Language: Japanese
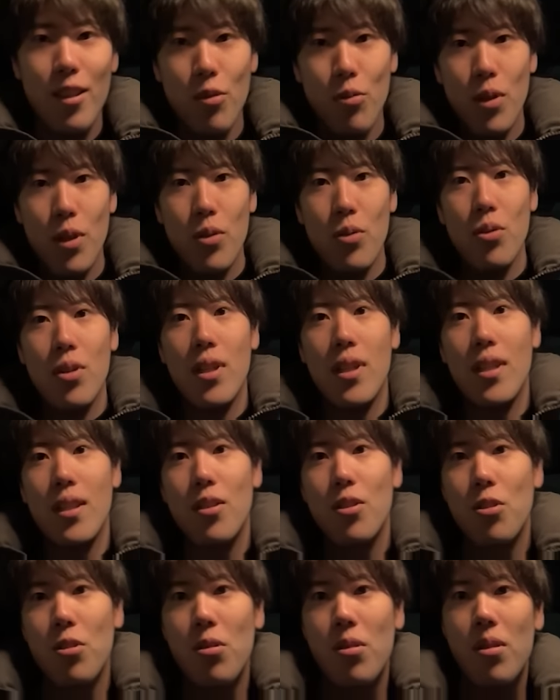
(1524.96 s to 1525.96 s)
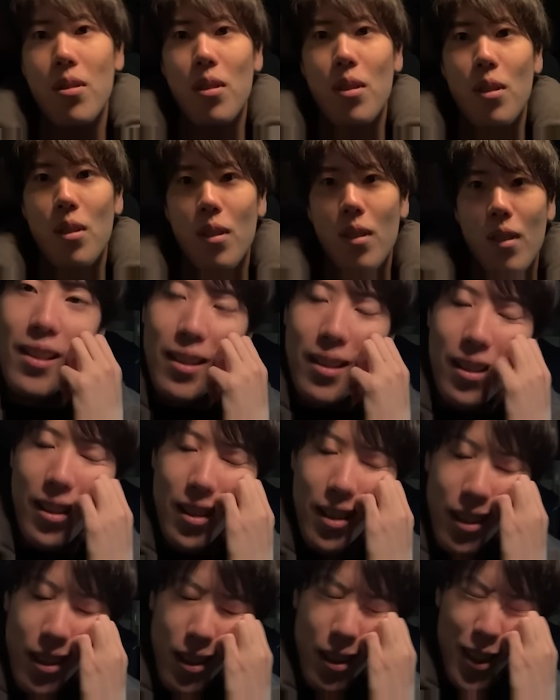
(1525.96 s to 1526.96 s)
信終わろうかなと。
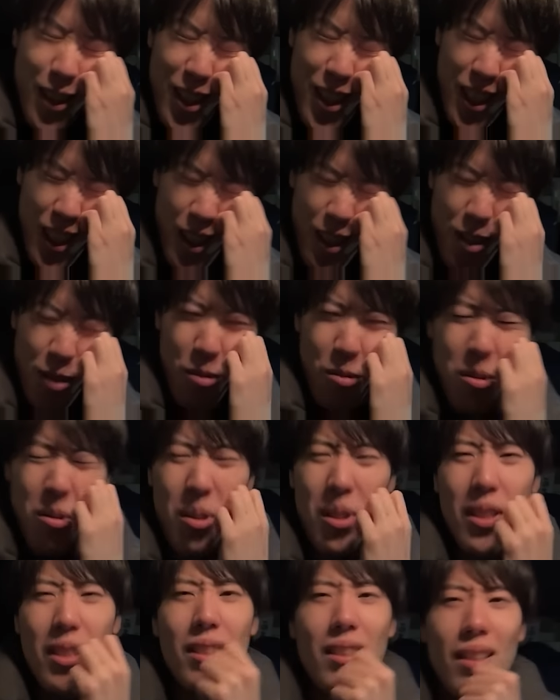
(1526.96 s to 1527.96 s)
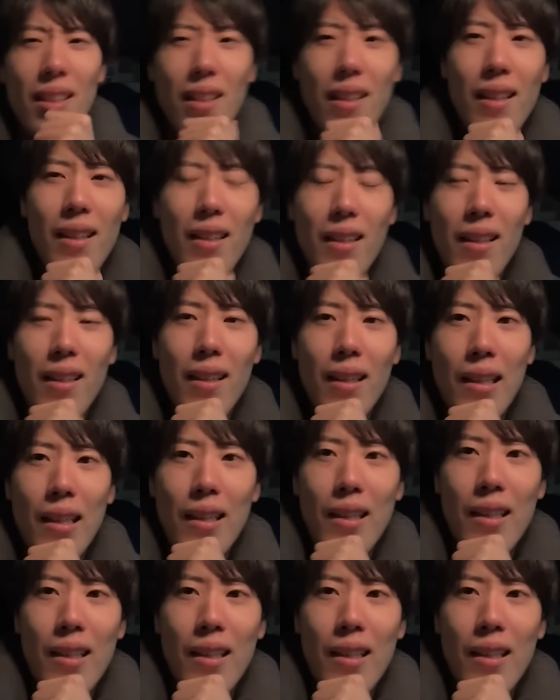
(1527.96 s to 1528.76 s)
えー、昨日ですね、